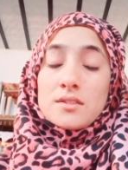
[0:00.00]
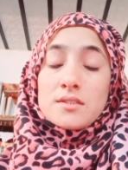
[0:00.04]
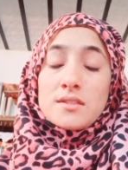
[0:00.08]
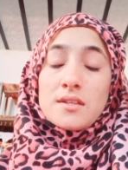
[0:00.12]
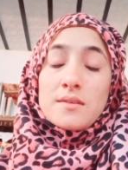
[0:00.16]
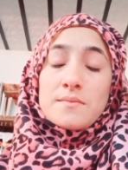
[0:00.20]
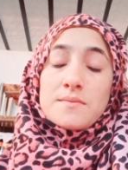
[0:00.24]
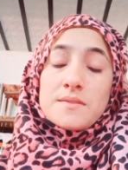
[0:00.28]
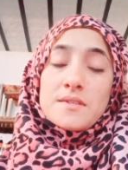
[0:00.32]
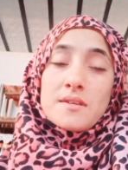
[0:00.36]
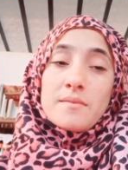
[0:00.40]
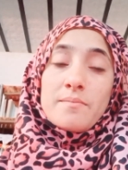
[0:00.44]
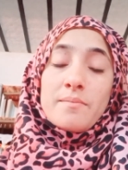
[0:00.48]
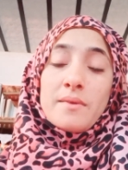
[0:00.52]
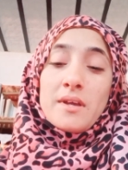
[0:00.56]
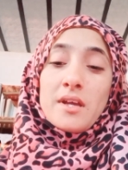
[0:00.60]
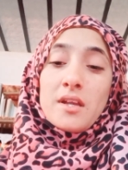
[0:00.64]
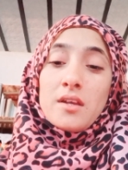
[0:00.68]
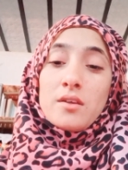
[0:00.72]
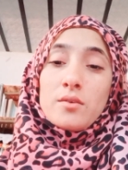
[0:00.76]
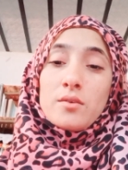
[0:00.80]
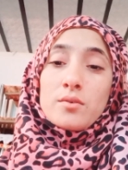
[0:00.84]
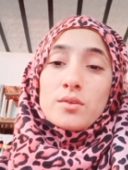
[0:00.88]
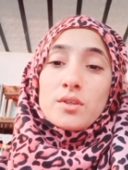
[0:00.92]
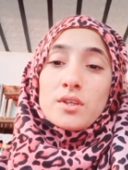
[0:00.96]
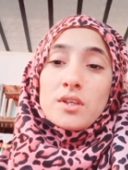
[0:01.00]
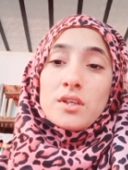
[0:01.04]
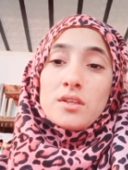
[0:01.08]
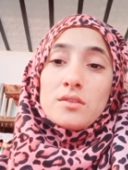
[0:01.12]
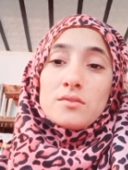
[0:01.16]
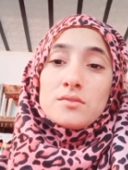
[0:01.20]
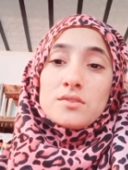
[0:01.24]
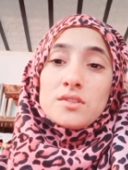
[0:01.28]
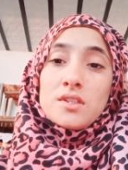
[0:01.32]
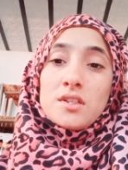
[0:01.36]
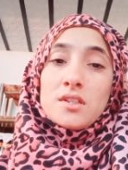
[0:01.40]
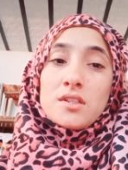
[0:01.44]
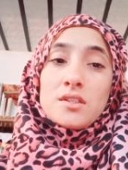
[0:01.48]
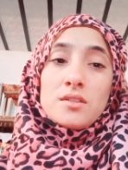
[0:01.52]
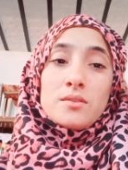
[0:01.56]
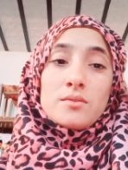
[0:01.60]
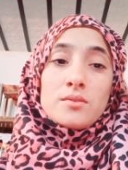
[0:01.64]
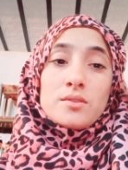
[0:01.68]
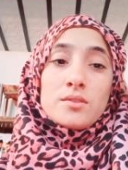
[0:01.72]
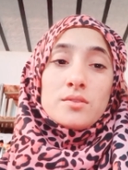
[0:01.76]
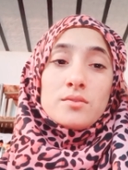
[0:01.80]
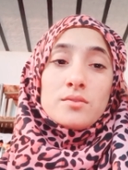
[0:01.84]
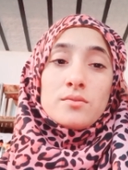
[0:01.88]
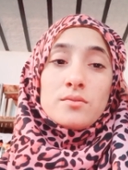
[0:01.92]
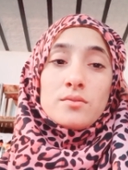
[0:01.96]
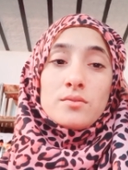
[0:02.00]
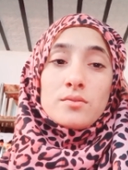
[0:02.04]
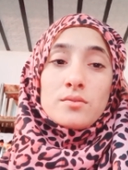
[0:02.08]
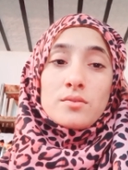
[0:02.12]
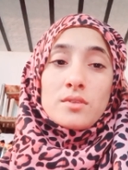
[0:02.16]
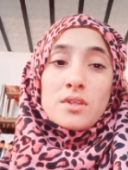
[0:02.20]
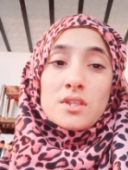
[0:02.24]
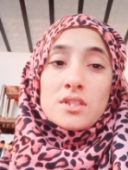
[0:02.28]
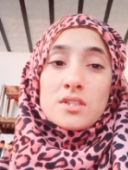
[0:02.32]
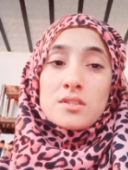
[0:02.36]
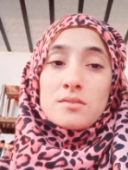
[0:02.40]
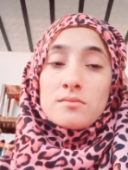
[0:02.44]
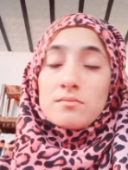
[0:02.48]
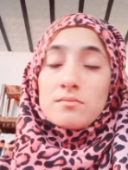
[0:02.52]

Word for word: सबसे पहले उठ गई जल्दी उठी क्योंकि